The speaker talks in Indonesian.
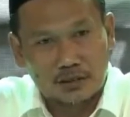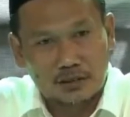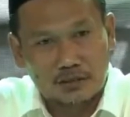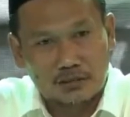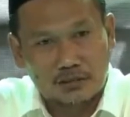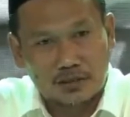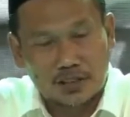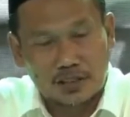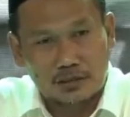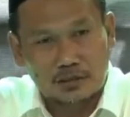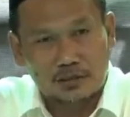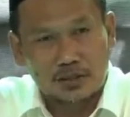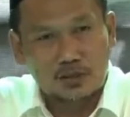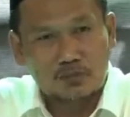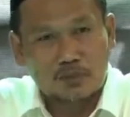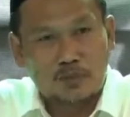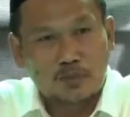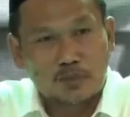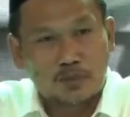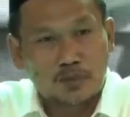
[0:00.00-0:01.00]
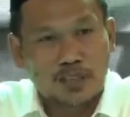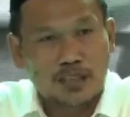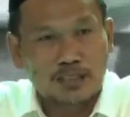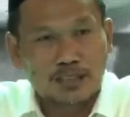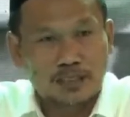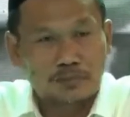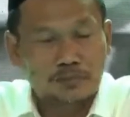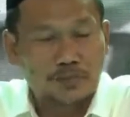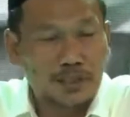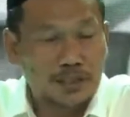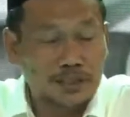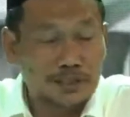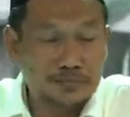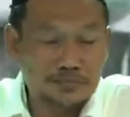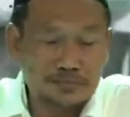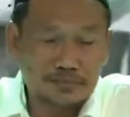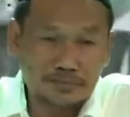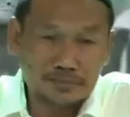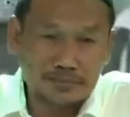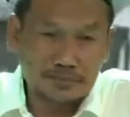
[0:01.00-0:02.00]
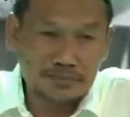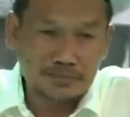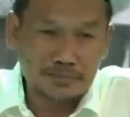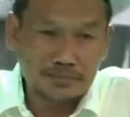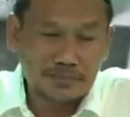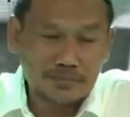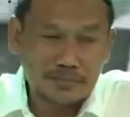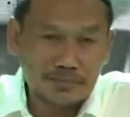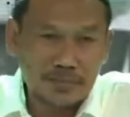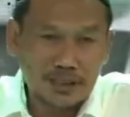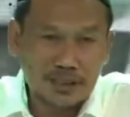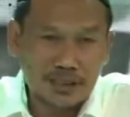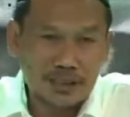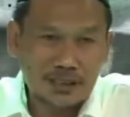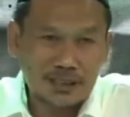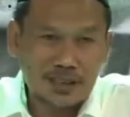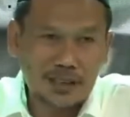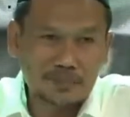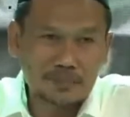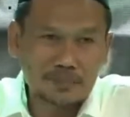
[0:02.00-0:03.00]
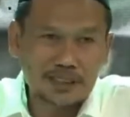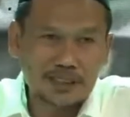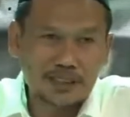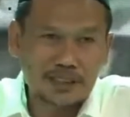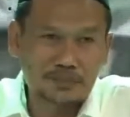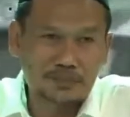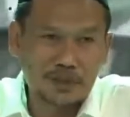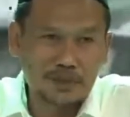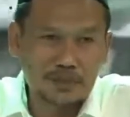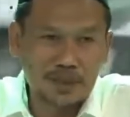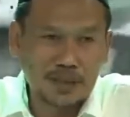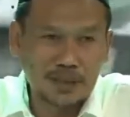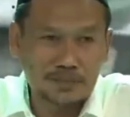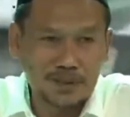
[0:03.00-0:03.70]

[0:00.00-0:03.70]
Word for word: Tentu imam itu yang terbaik. Tapi di beberapa